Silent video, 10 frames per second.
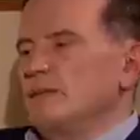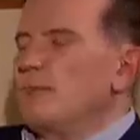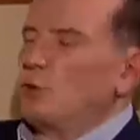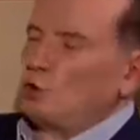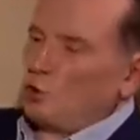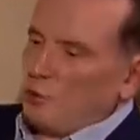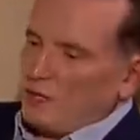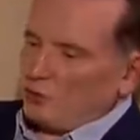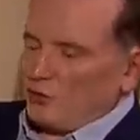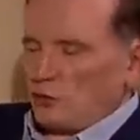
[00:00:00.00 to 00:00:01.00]
E por tudo
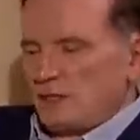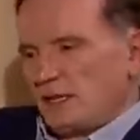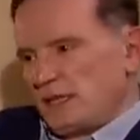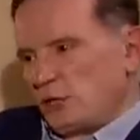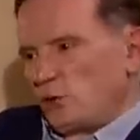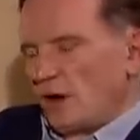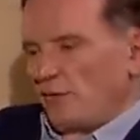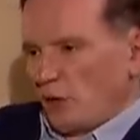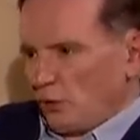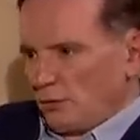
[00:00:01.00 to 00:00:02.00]
isso, a senhora diria que o
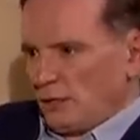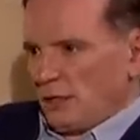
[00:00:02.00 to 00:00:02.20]
Rafael